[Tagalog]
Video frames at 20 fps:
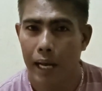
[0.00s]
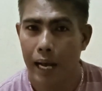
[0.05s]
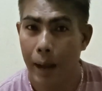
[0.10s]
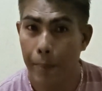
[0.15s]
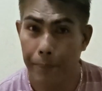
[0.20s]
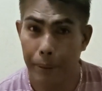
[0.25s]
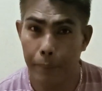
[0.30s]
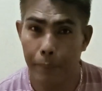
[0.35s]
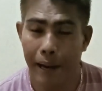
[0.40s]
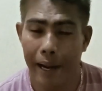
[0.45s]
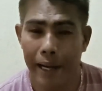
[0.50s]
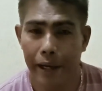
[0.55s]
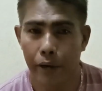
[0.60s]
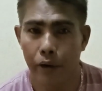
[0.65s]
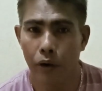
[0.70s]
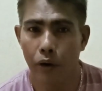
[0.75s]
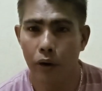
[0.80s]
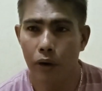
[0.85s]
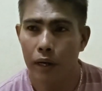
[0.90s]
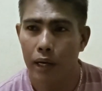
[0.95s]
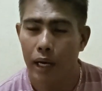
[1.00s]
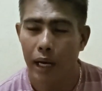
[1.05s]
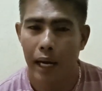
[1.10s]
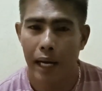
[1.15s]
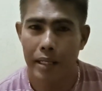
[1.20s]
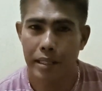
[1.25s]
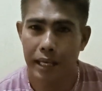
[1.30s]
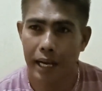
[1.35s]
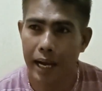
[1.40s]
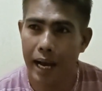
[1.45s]
kapitbahay ko,
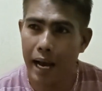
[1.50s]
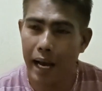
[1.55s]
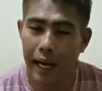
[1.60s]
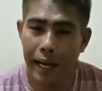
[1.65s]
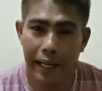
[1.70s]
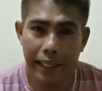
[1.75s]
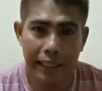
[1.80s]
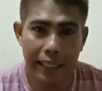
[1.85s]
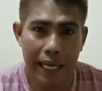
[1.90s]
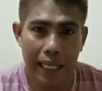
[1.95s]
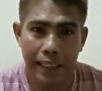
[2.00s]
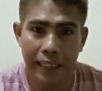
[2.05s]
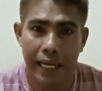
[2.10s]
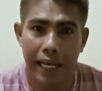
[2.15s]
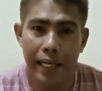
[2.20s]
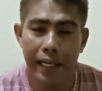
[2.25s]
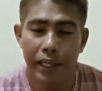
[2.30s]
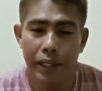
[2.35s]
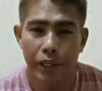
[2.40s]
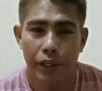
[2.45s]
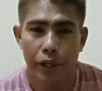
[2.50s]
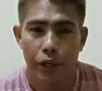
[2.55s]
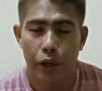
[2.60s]
at saka kay tatay,